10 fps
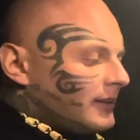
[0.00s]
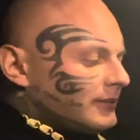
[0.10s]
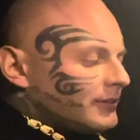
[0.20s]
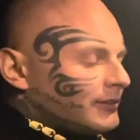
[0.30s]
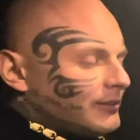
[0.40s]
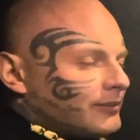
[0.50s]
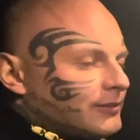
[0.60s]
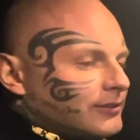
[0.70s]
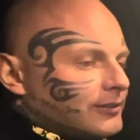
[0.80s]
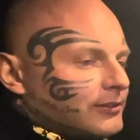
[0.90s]

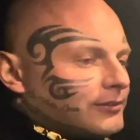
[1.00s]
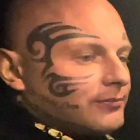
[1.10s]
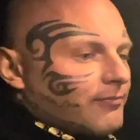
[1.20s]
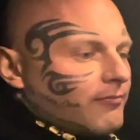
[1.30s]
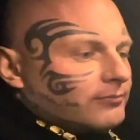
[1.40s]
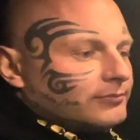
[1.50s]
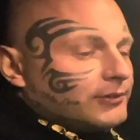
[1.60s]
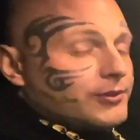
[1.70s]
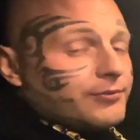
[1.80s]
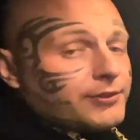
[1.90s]
To mm,
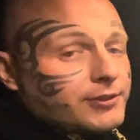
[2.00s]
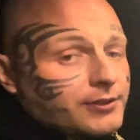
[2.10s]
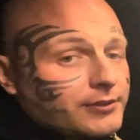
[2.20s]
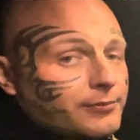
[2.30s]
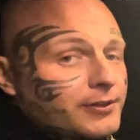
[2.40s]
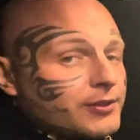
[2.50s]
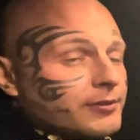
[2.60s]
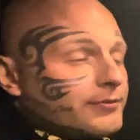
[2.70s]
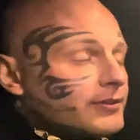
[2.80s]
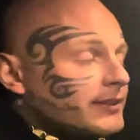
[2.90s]
oczywiście nie
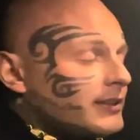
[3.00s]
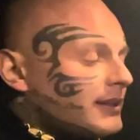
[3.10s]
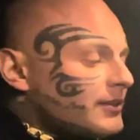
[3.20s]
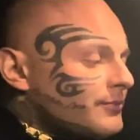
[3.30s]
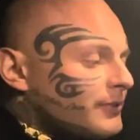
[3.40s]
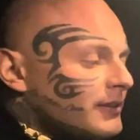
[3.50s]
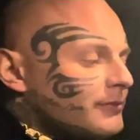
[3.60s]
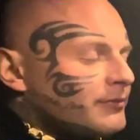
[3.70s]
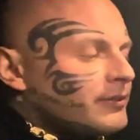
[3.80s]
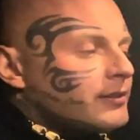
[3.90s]
obrażając wszystkich lekarzy, bo ja nie
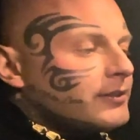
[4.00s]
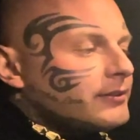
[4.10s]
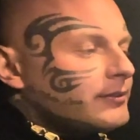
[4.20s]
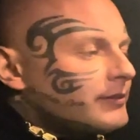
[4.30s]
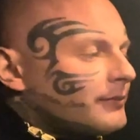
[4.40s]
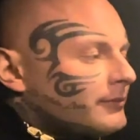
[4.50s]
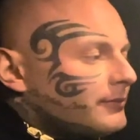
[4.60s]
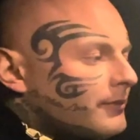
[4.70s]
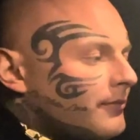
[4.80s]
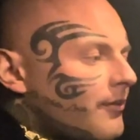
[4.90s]
mówię tam,
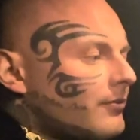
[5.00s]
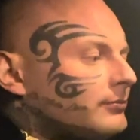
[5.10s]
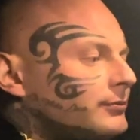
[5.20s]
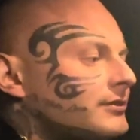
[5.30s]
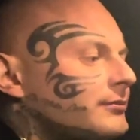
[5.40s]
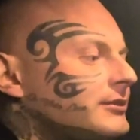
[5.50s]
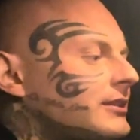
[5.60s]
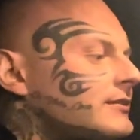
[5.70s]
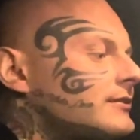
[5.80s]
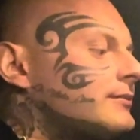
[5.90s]
bo, bo są mi
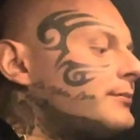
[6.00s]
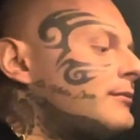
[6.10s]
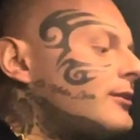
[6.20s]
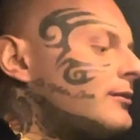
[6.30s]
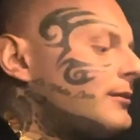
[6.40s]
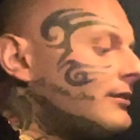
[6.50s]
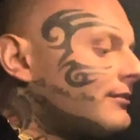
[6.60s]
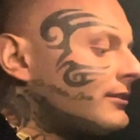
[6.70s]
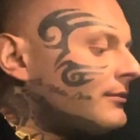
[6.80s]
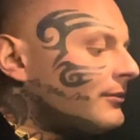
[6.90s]
tacy, co pomogą, ale
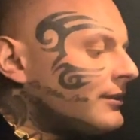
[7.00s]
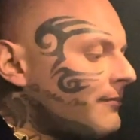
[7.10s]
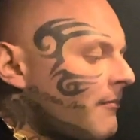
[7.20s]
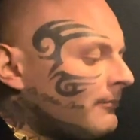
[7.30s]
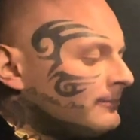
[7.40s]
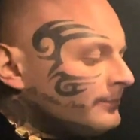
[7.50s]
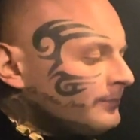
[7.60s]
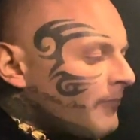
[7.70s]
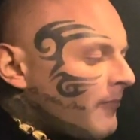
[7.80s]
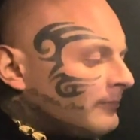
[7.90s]
wiadomo, nie?
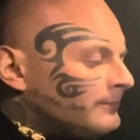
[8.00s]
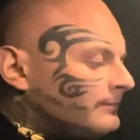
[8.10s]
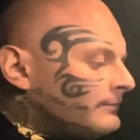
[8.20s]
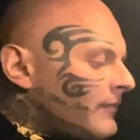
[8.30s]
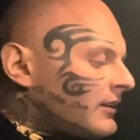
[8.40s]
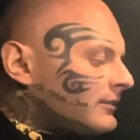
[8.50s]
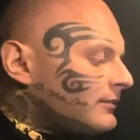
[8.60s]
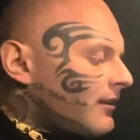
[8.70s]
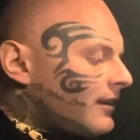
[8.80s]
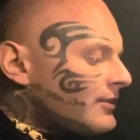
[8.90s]
Mm,
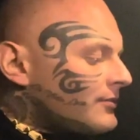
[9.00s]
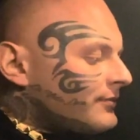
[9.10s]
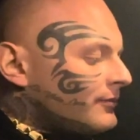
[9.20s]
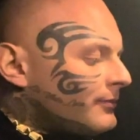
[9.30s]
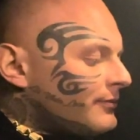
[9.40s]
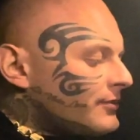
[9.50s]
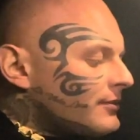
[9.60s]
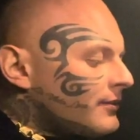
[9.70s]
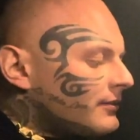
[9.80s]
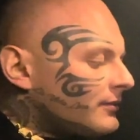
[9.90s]
jak areszt
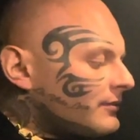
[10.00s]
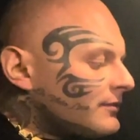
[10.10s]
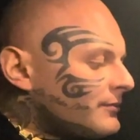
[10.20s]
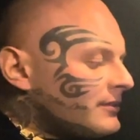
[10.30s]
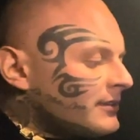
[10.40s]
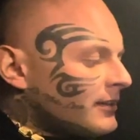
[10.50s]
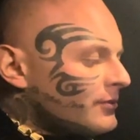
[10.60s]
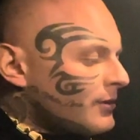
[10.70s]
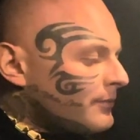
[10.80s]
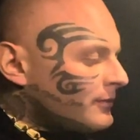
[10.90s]
wydobywczy, to chcą ci zjechać
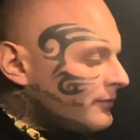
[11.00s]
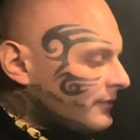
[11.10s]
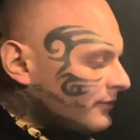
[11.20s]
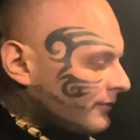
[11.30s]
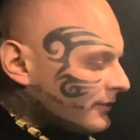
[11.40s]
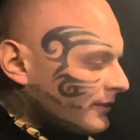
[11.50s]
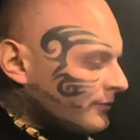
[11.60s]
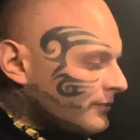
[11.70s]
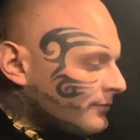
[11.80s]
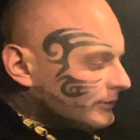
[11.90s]
łeb kurwa do kwadratu,
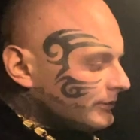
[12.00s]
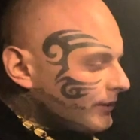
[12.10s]
żeby